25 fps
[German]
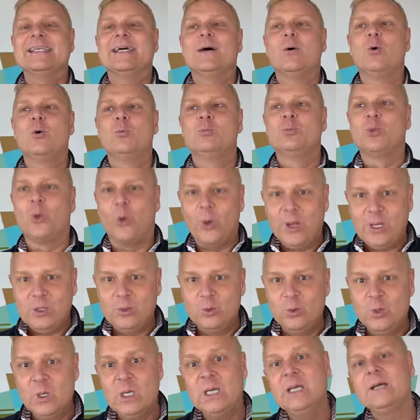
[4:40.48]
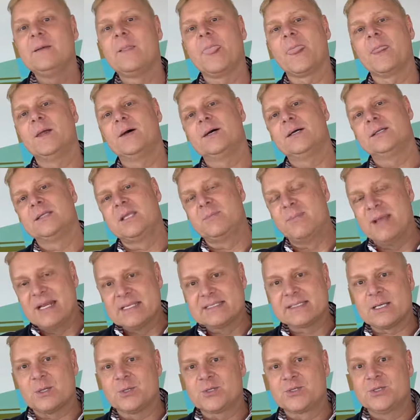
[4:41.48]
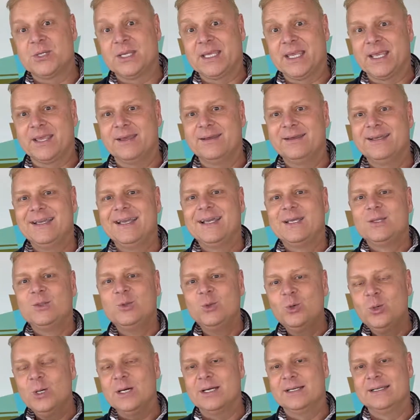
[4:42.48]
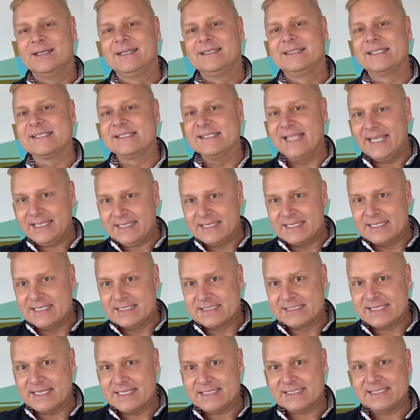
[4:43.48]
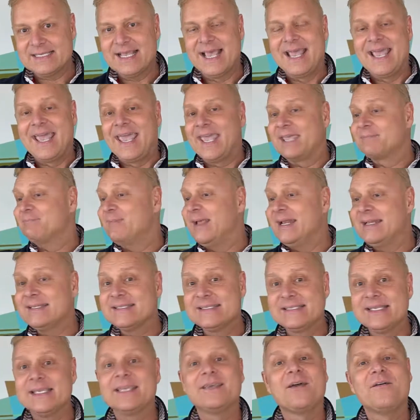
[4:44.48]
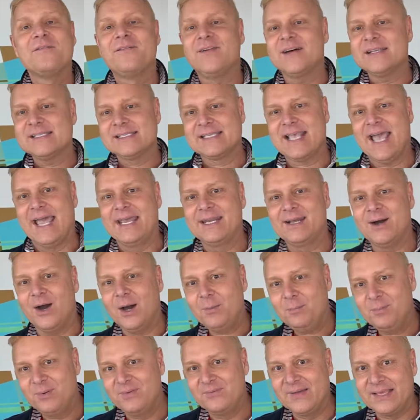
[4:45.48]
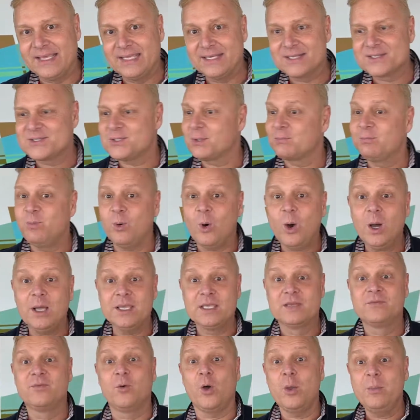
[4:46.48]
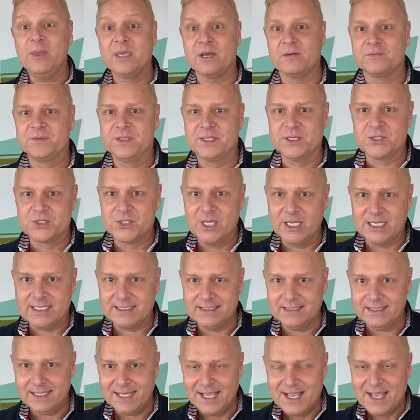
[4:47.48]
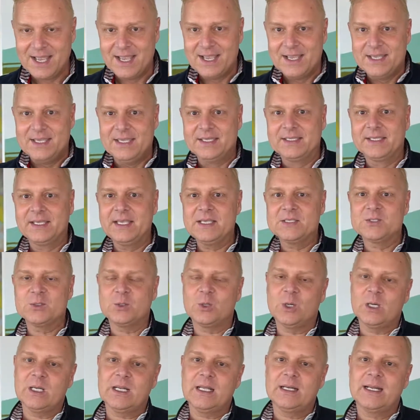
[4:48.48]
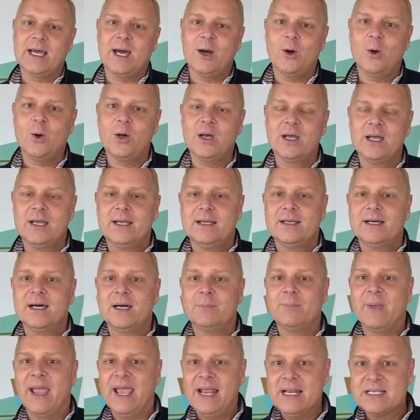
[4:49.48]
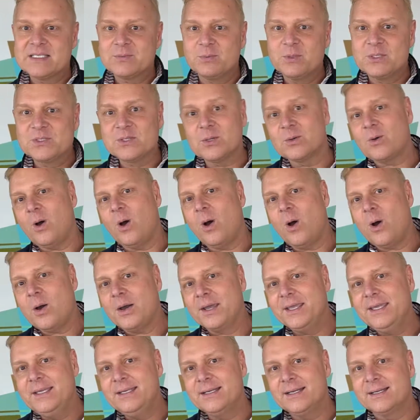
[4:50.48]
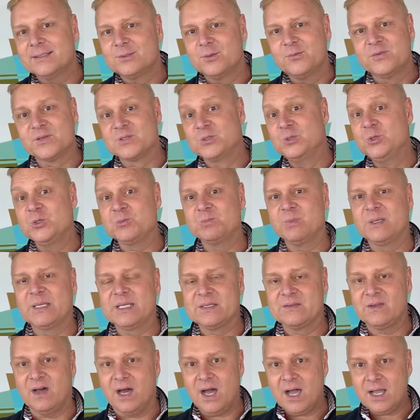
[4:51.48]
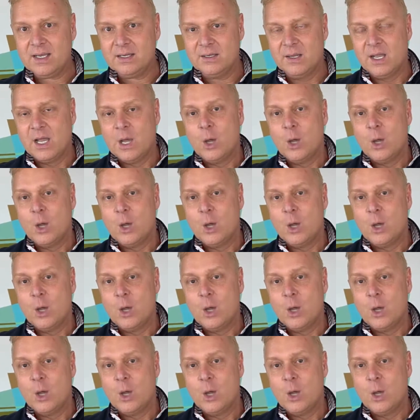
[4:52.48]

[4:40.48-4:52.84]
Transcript: um 9 Uhr äh, die Mails rausschicke. Ja. Nur, das Nette ist das, ich melden sich fast keiner ab, weil jeder sagt, boah, ich freue mich auf die Geschichten. Ja, ja. Ich kriege sogar dann auch äh, Mails, wo ich sage, oh Rieder, du versüßt mir den Tag.